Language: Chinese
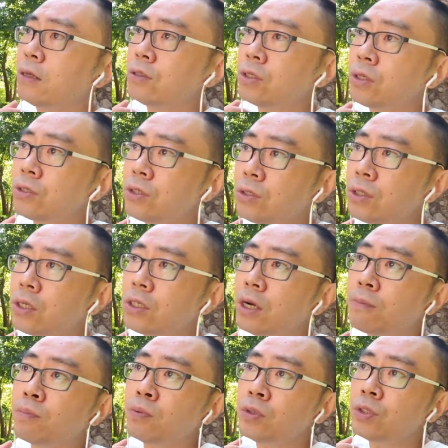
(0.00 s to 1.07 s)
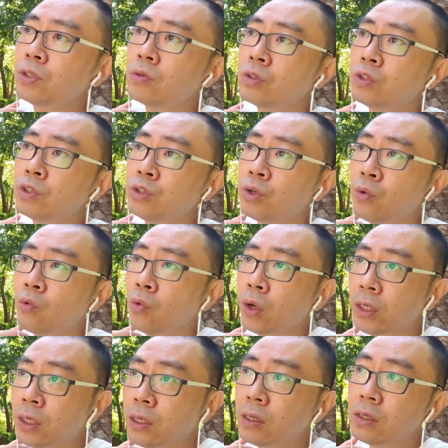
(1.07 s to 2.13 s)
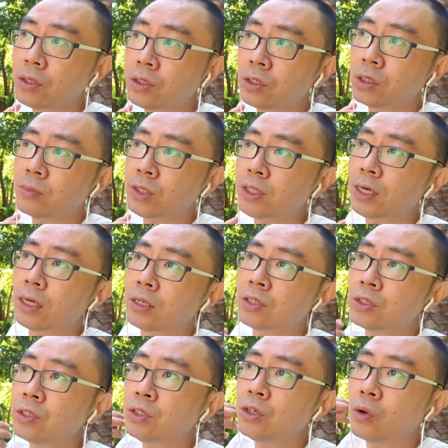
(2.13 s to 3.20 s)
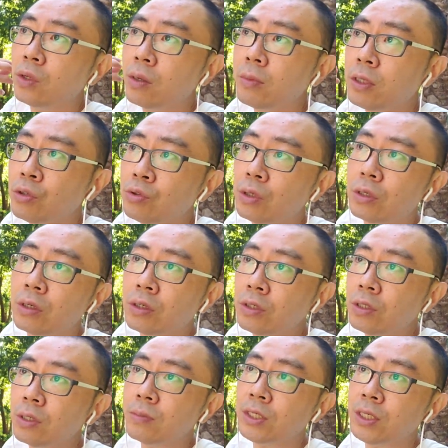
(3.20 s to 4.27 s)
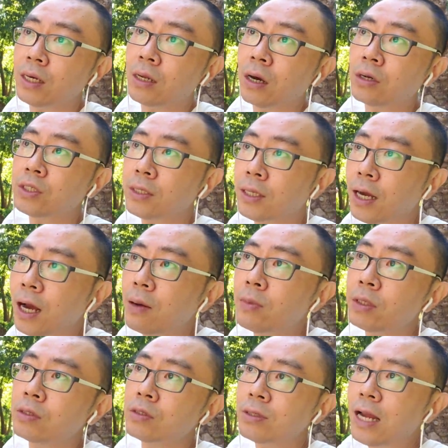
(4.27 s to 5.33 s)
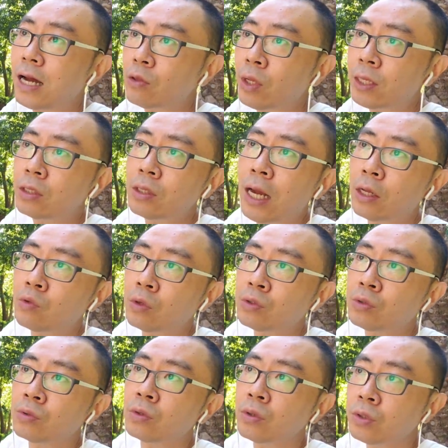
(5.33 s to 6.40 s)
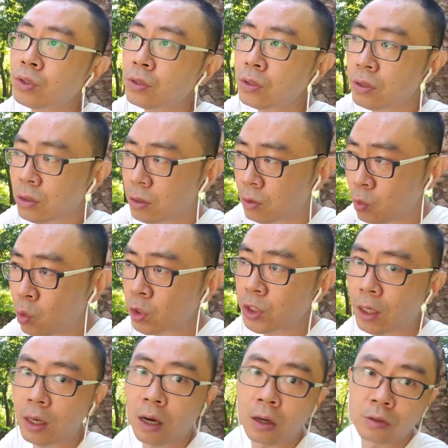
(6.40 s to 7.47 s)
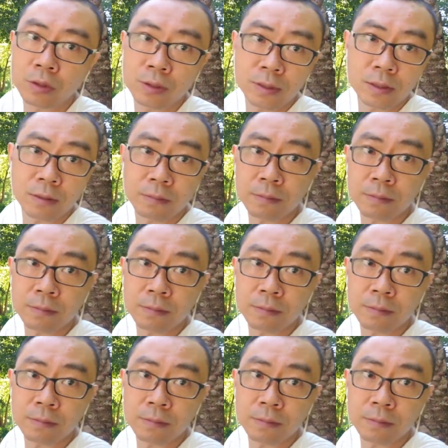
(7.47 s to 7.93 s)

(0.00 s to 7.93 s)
这个世界上不是就我一个人是这么想的，是有那么一群人是这么想的，而且他们大大多数都是过上了好日子，